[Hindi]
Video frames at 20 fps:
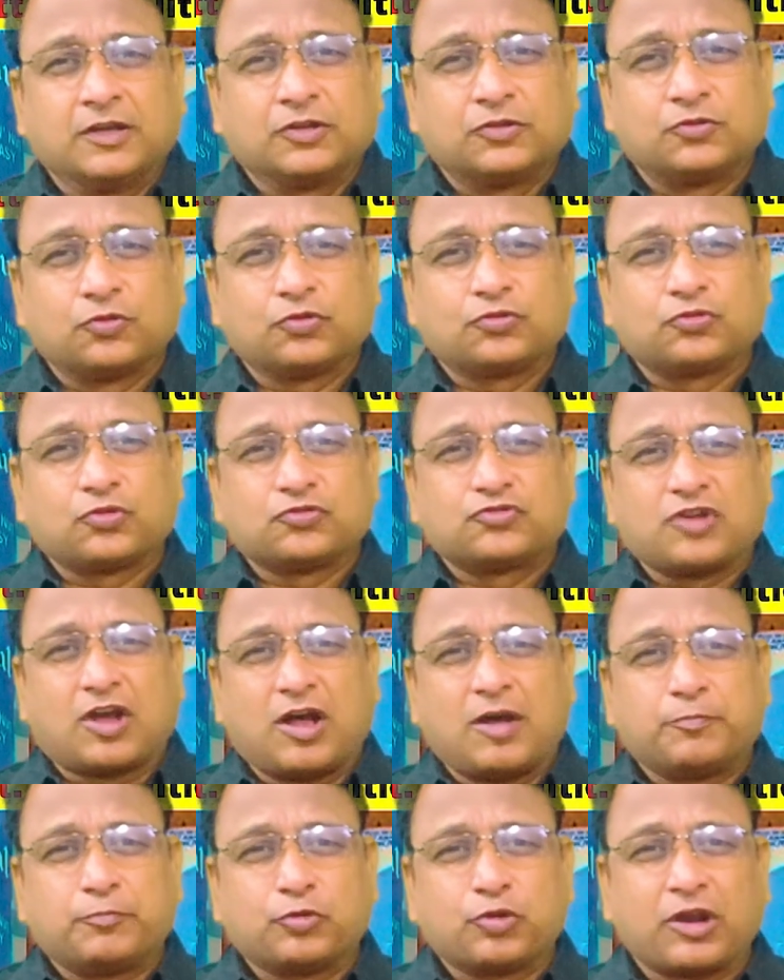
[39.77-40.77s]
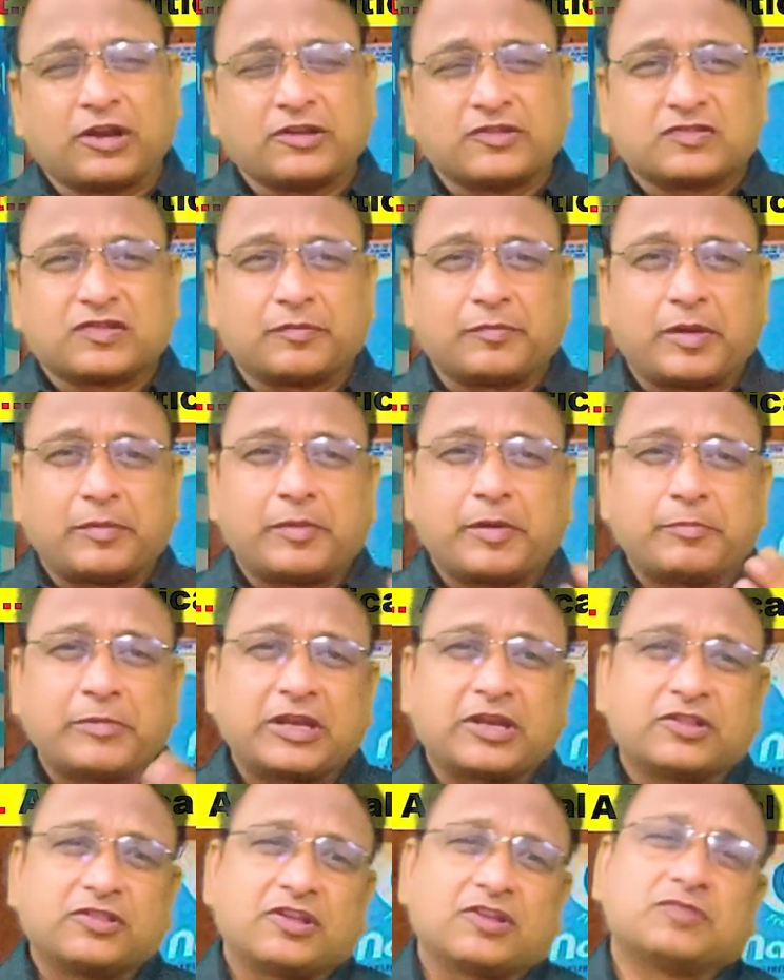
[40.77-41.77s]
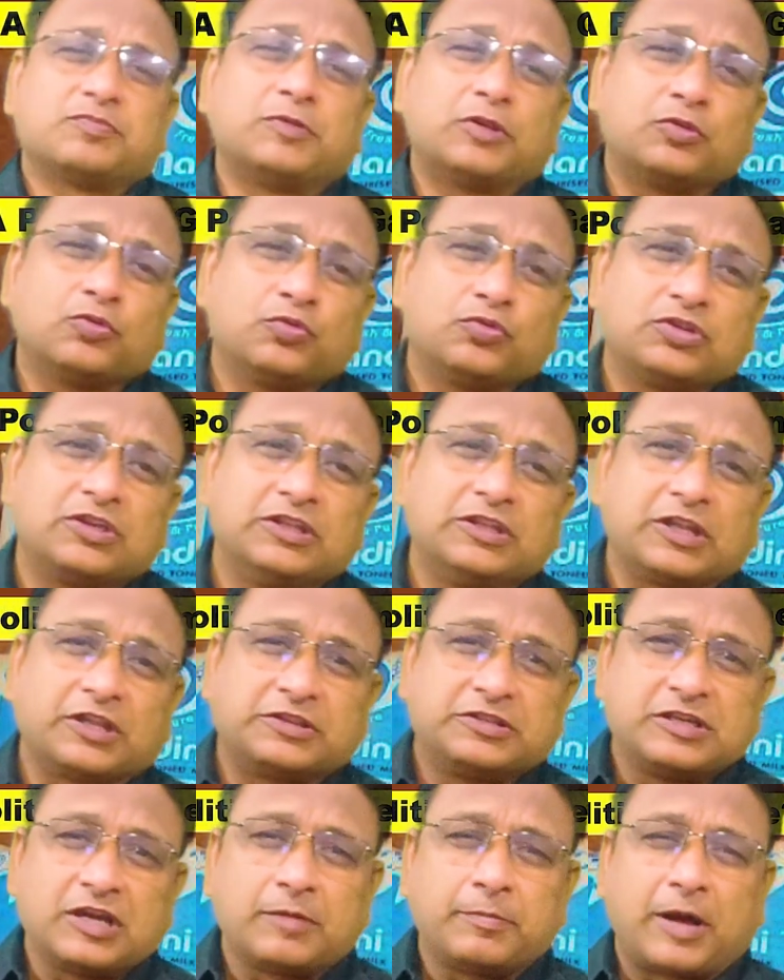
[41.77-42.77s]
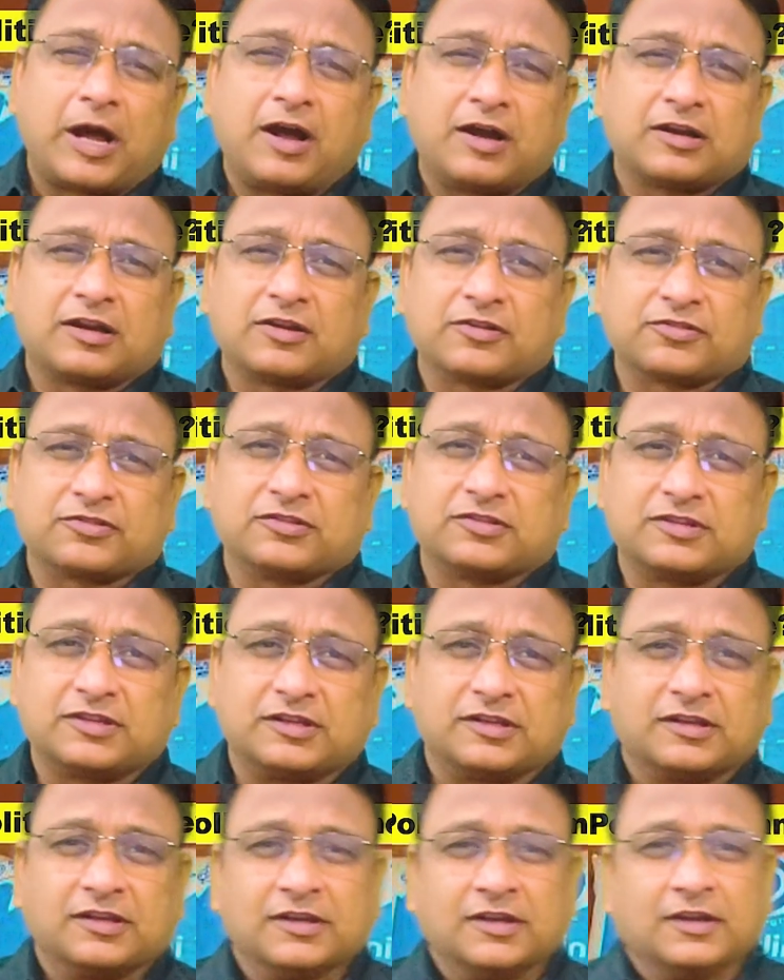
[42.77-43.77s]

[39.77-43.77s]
दोस्तों जहाँ पुराने समय में मेरे देश में दूध की नदियाँ बहा करती थीं